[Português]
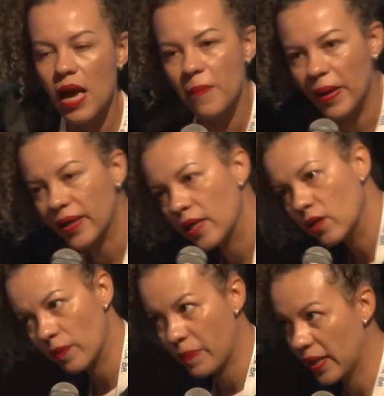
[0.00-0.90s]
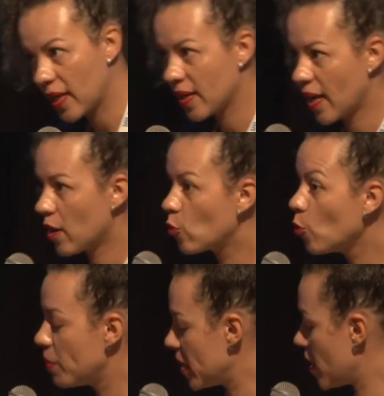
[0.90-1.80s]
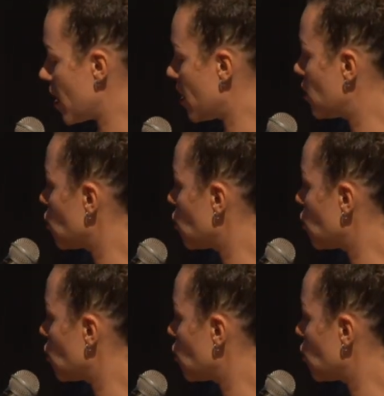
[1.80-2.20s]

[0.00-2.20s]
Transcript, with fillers: para quem, quem quer cobrir esse